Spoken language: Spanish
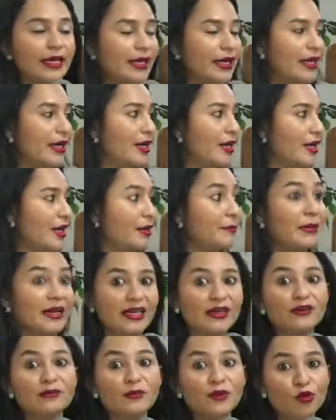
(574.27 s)
eh, en
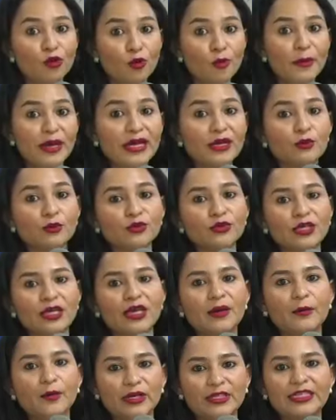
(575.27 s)
mayor volumen,
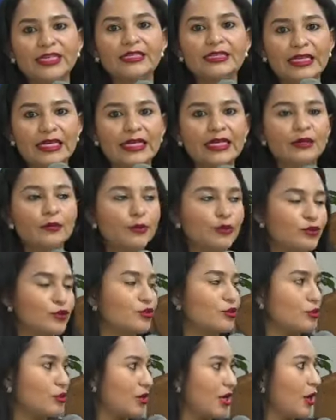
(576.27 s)
ustedes pues ya tengan
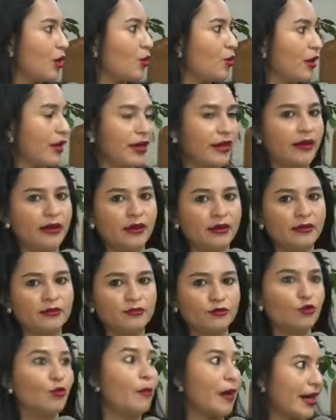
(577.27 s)
posicionado eh,
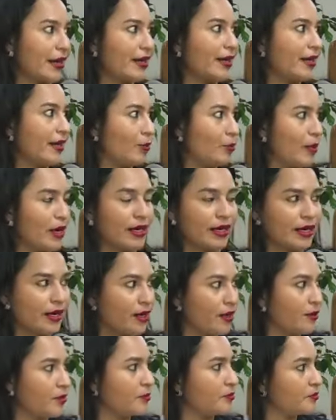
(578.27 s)
su marca en un
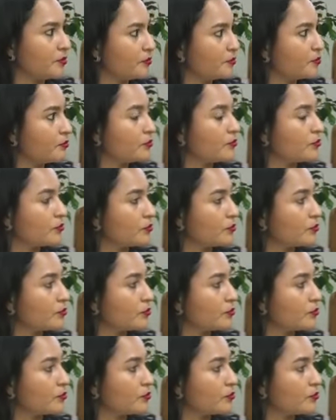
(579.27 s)
mercado. Así es.